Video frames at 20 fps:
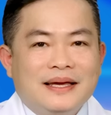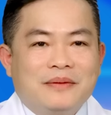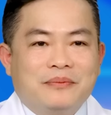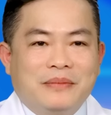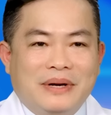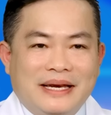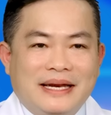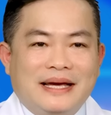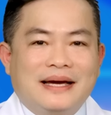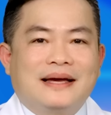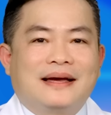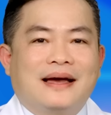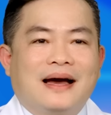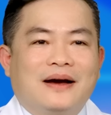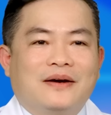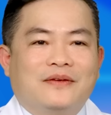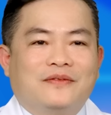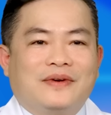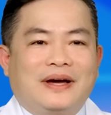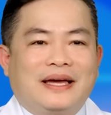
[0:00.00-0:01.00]
Bệnh nhân
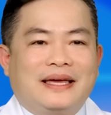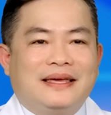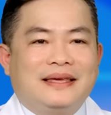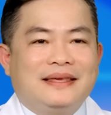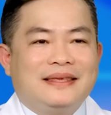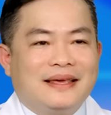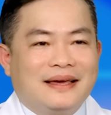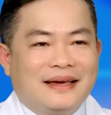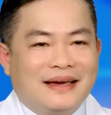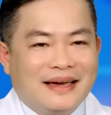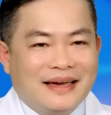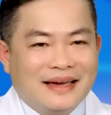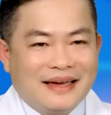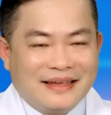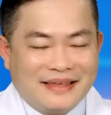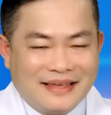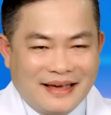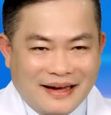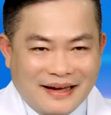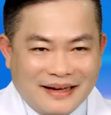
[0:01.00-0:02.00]
cần phải
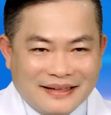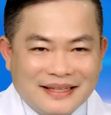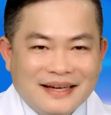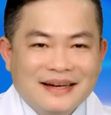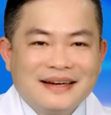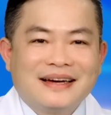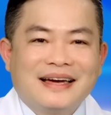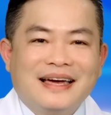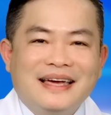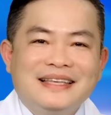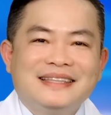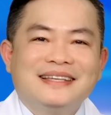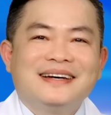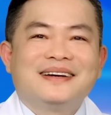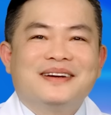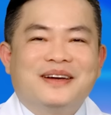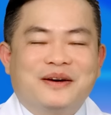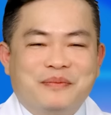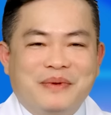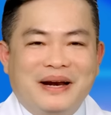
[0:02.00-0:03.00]
nhận thức, ý
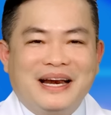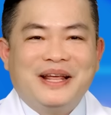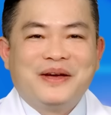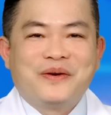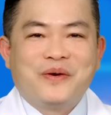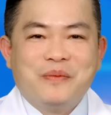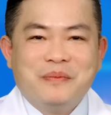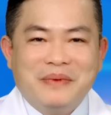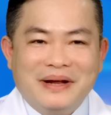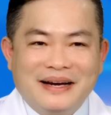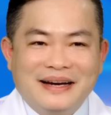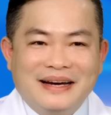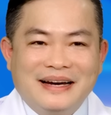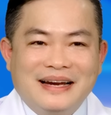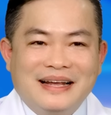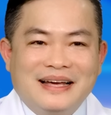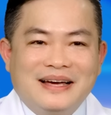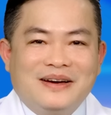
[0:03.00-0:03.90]
thức được bệnh lý của mình,